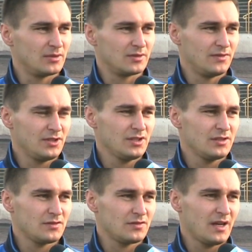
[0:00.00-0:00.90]
po tym. Wynik
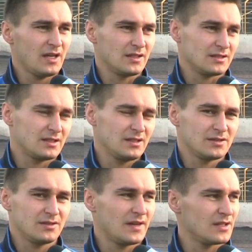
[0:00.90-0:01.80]
idzie świada, styl
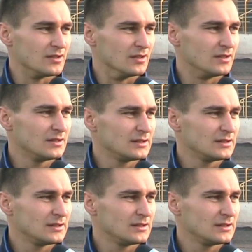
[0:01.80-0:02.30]
jest nieważny.